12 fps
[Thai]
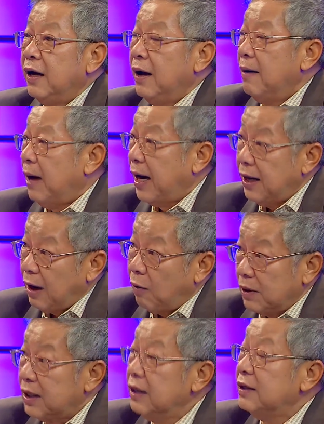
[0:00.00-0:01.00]
ถามงั้นเรา
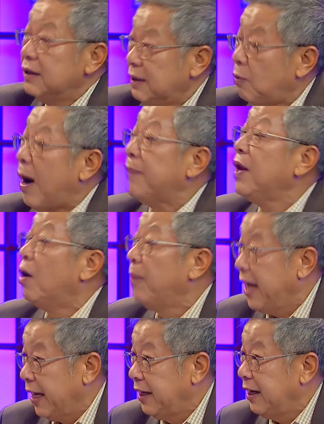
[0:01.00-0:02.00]
คือความที่เรา
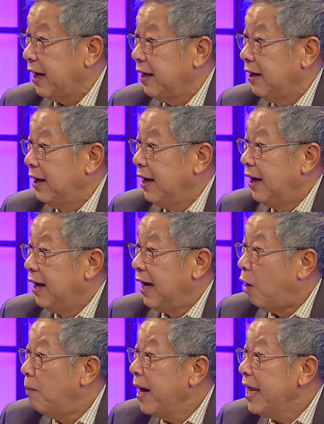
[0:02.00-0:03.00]
ไม่เห็นไง
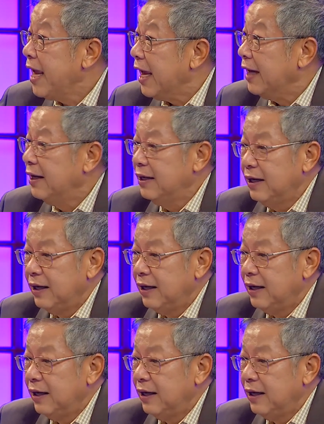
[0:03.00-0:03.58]
เราไม่เห็น